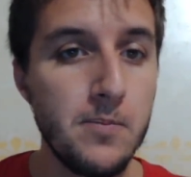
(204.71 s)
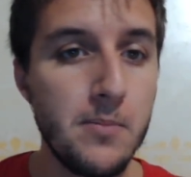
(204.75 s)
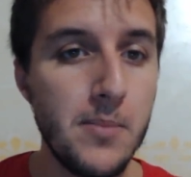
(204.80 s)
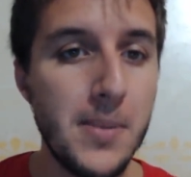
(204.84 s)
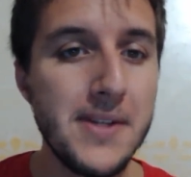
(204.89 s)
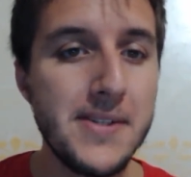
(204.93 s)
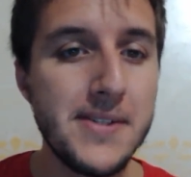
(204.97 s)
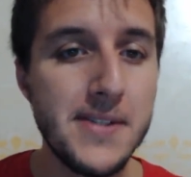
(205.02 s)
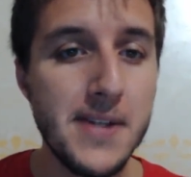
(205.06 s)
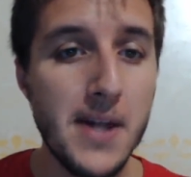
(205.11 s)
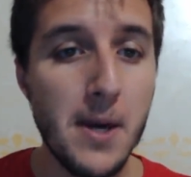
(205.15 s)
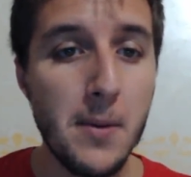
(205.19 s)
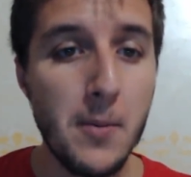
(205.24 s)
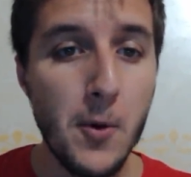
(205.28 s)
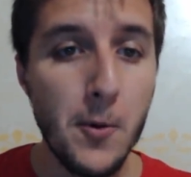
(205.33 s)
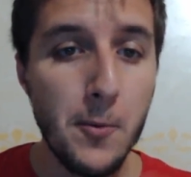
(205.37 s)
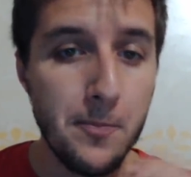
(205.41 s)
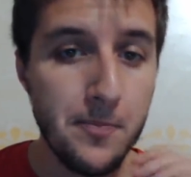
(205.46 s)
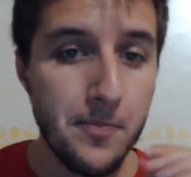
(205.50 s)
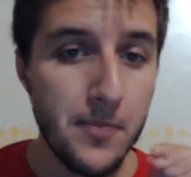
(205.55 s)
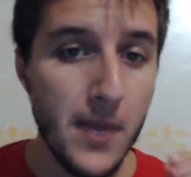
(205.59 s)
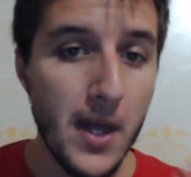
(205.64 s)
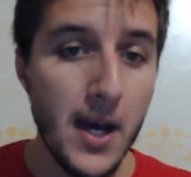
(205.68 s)

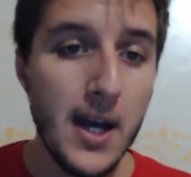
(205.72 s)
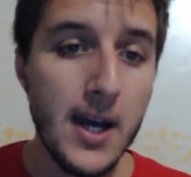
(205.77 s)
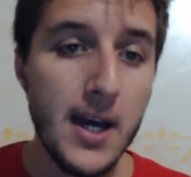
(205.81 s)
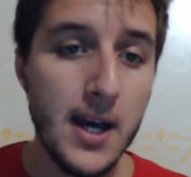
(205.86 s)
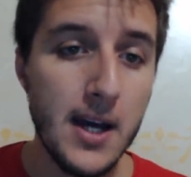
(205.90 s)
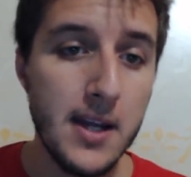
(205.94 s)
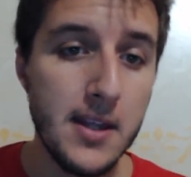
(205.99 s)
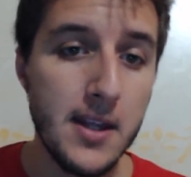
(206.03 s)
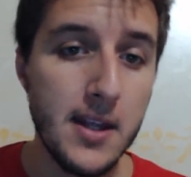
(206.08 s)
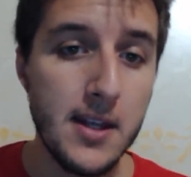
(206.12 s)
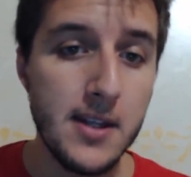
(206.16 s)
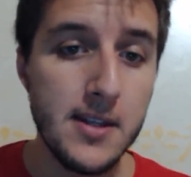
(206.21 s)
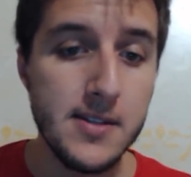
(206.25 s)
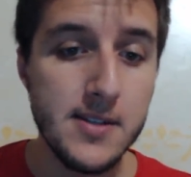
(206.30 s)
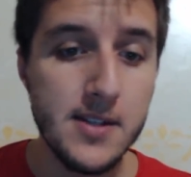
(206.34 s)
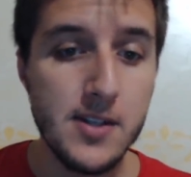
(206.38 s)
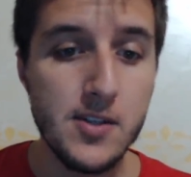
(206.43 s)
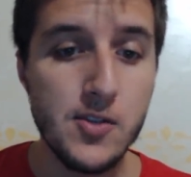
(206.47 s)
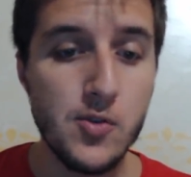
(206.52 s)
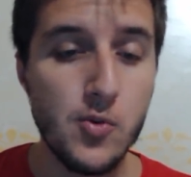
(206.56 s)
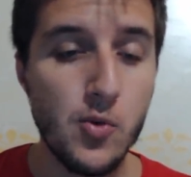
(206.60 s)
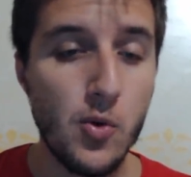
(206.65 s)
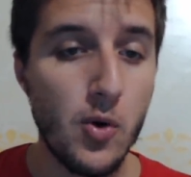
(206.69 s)
Passiamo a Cagliari
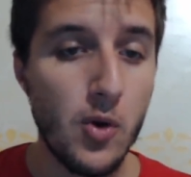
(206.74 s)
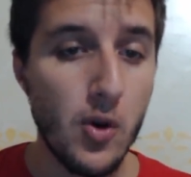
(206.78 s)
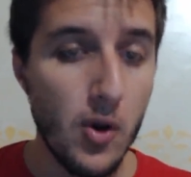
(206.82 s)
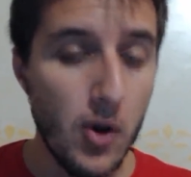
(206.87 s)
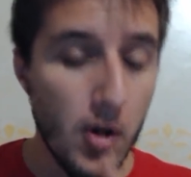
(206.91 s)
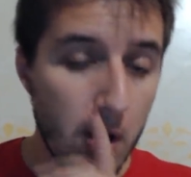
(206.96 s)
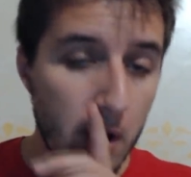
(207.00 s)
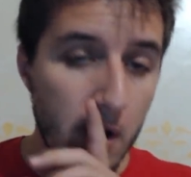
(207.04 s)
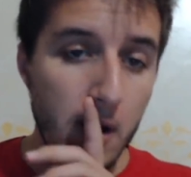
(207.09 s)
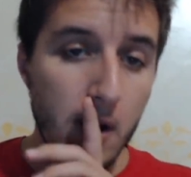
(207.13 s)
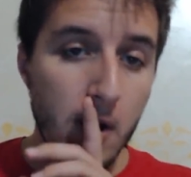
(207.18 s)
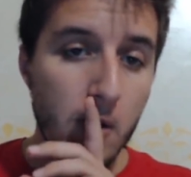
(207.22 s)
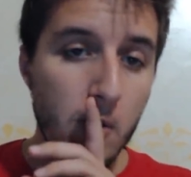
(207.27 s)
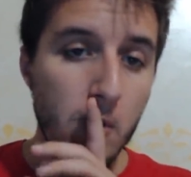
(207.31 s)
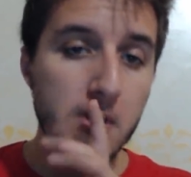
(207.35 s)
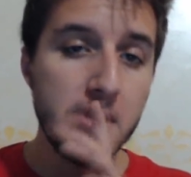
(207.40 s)
Sassuolo.